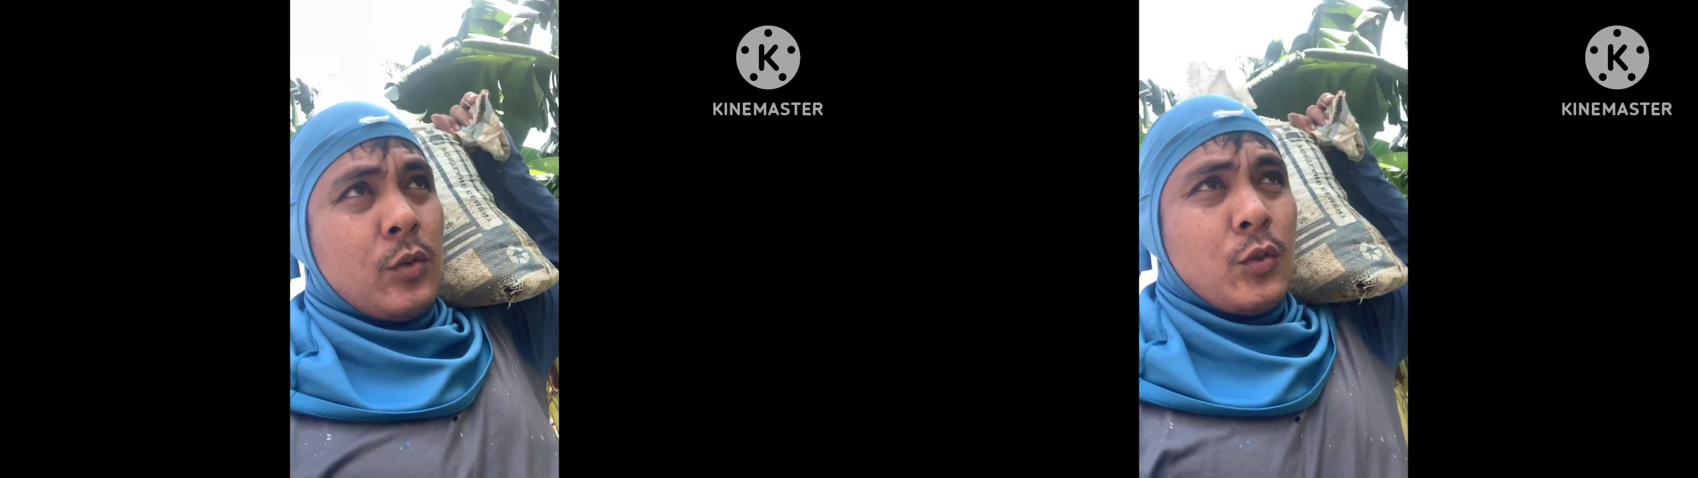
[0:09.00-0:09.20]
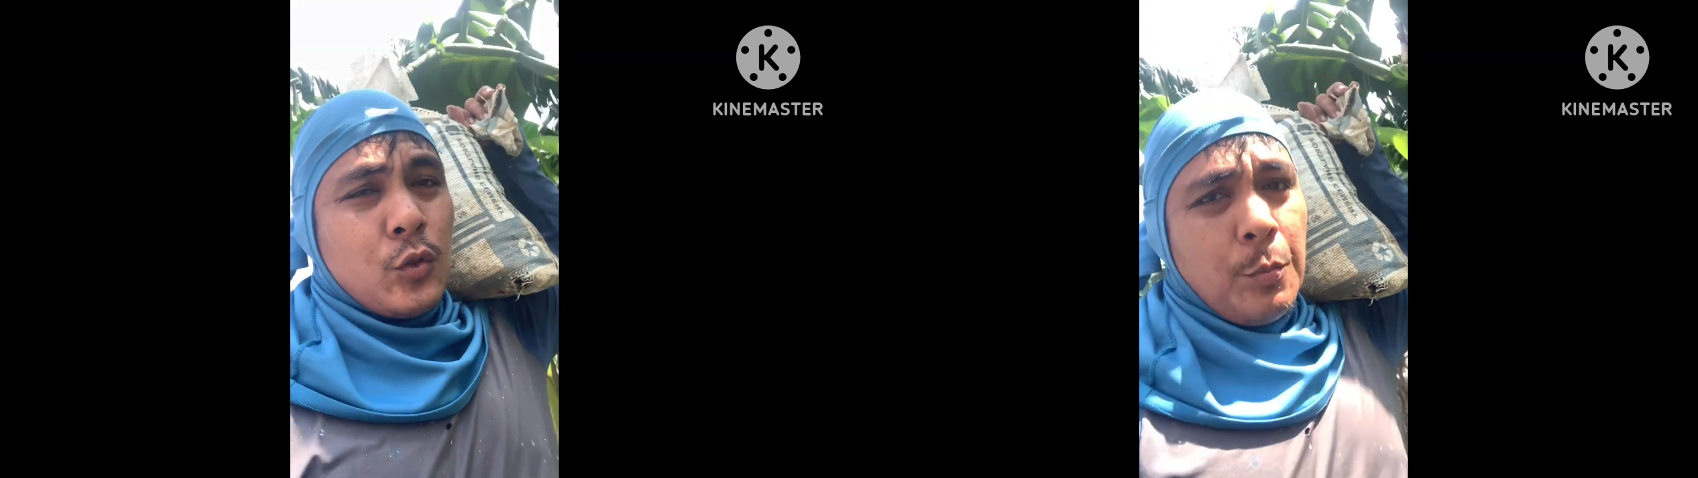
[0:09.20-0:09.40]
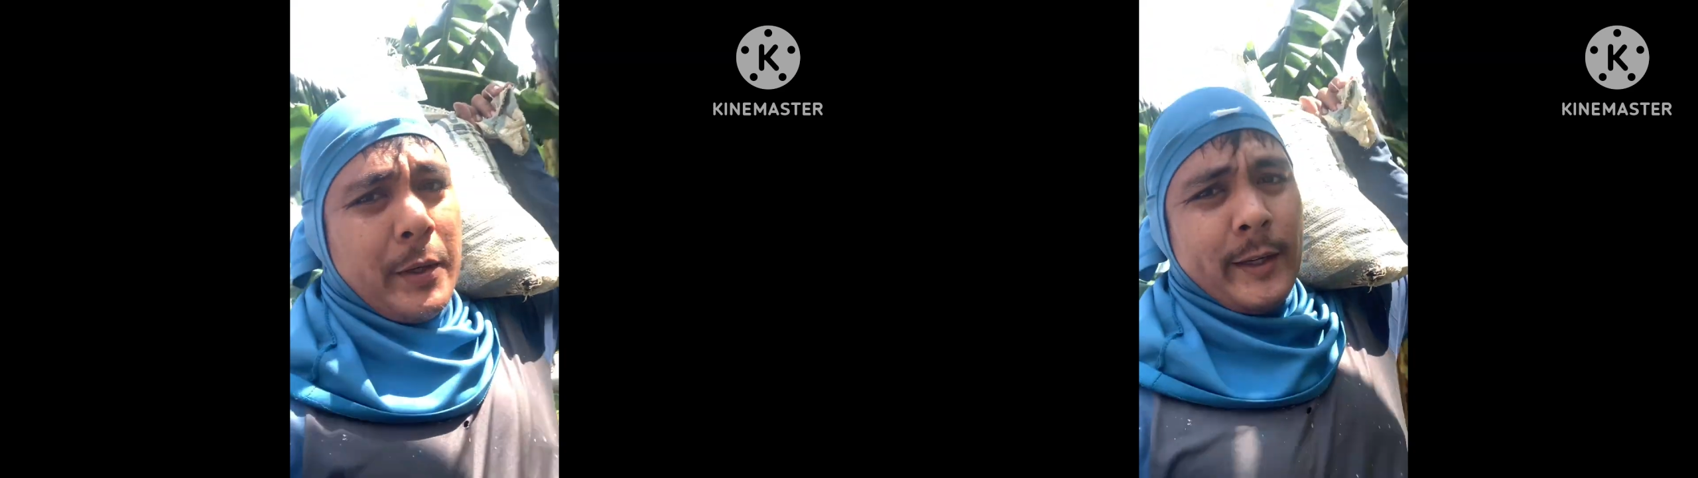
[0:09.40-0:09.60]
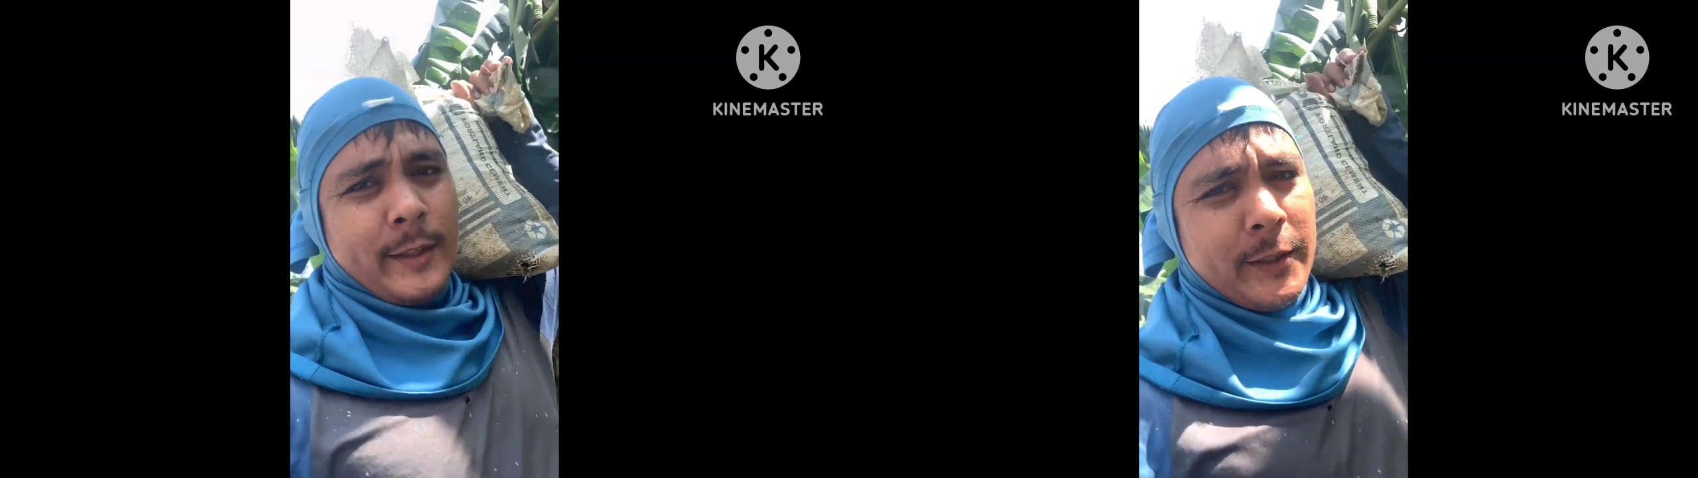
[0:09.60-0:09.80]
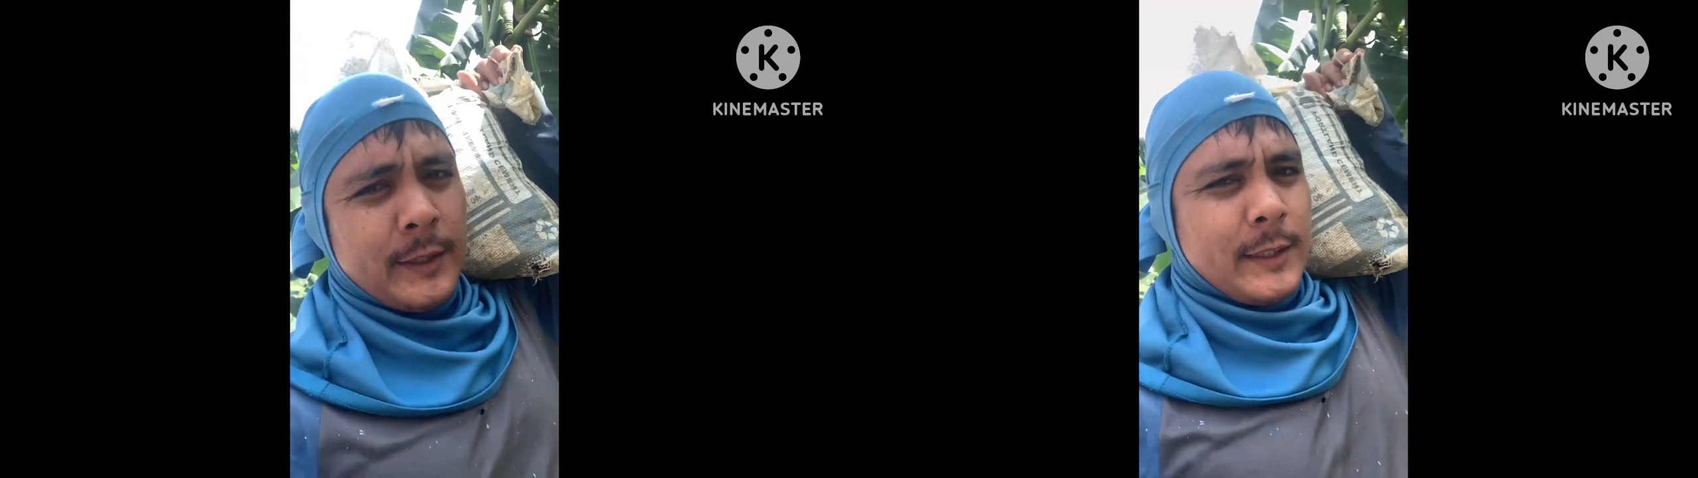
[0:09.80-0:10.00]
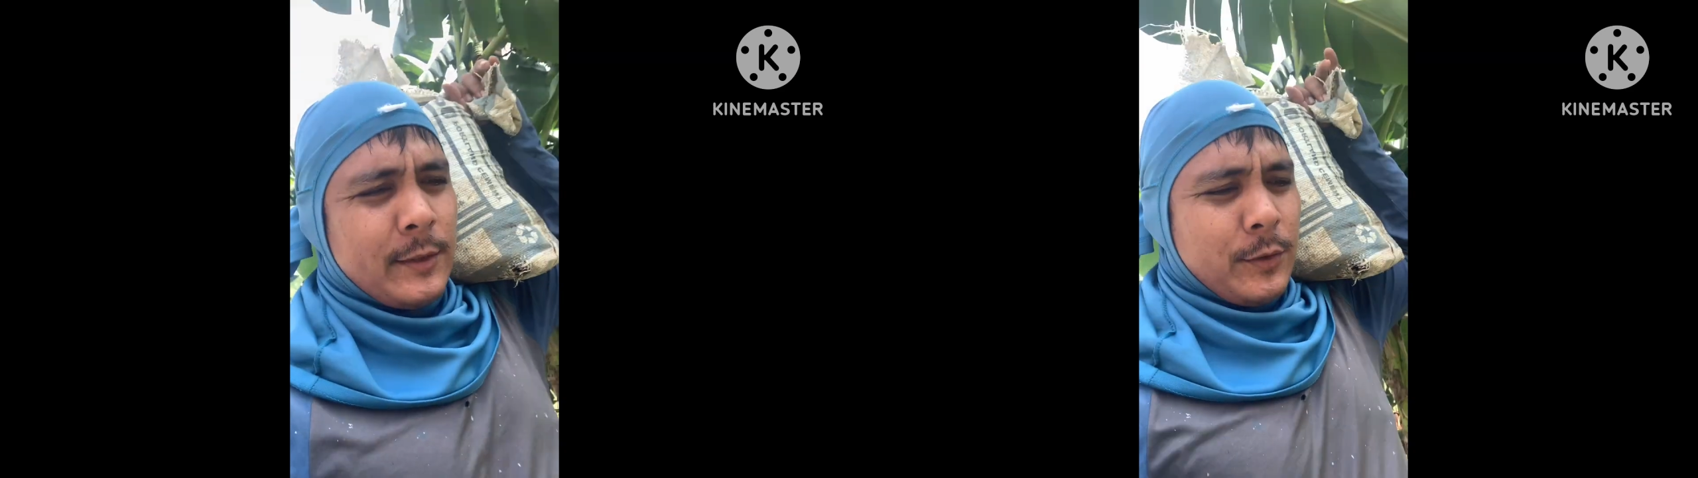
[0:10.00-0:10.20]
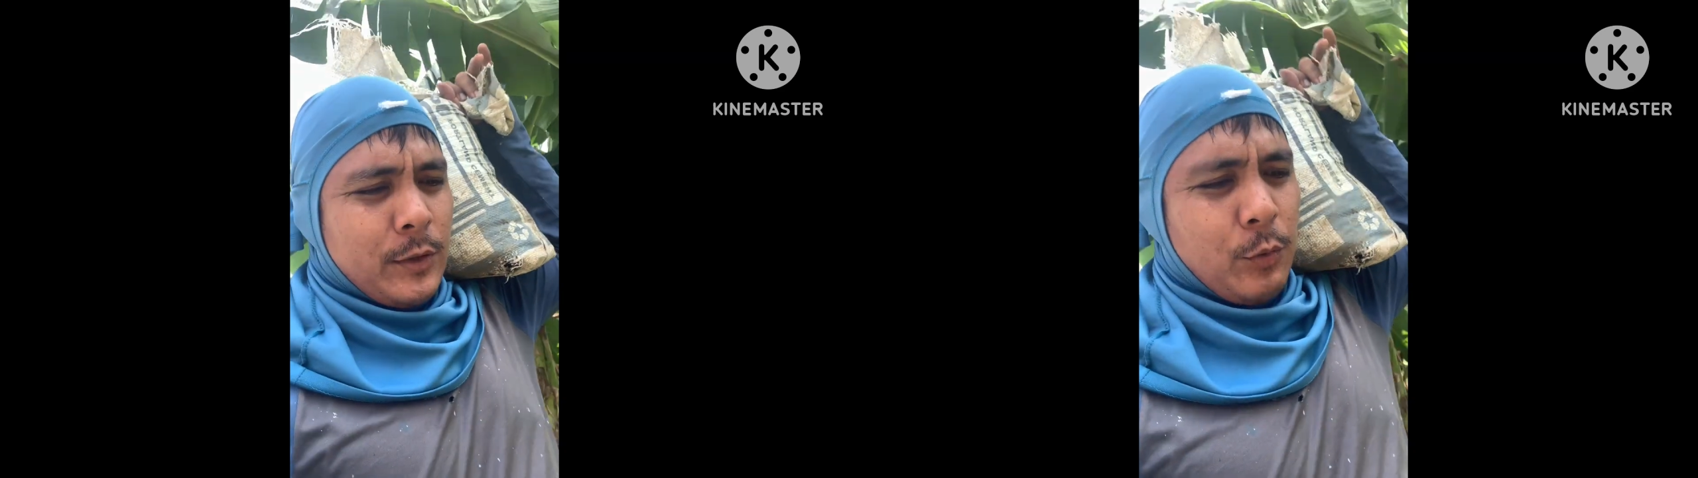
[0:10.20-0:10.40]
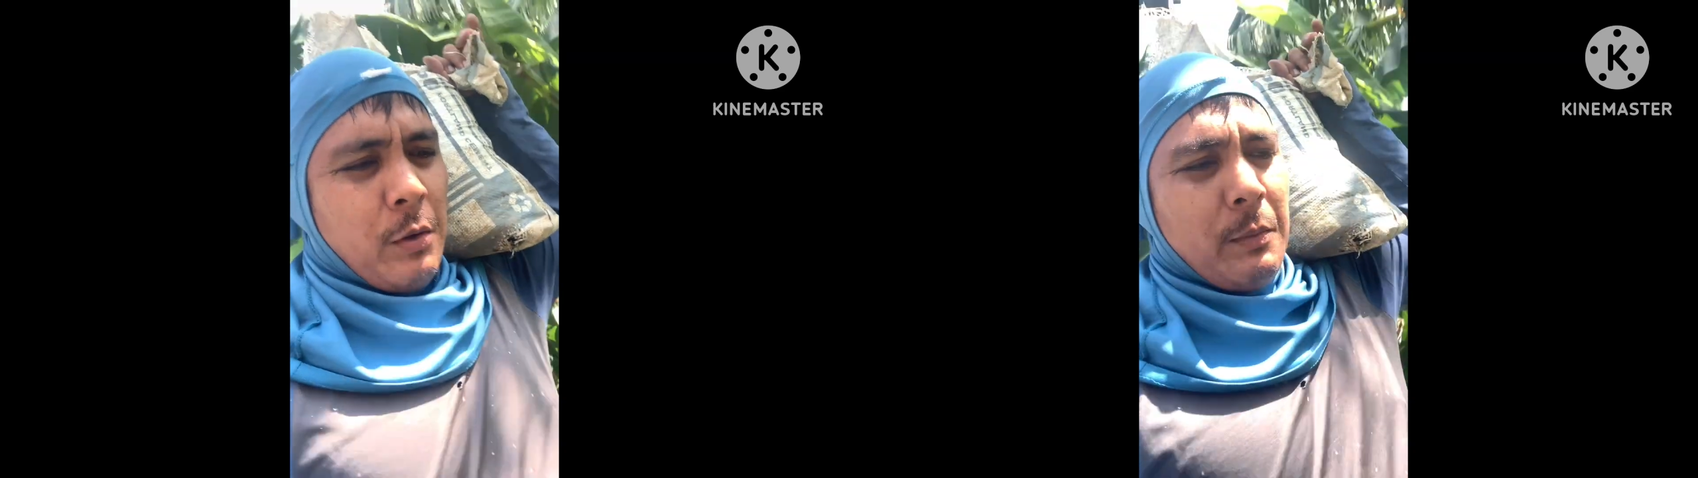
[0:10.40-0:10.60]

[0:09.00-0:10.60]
sumanggar din kita to sa tubang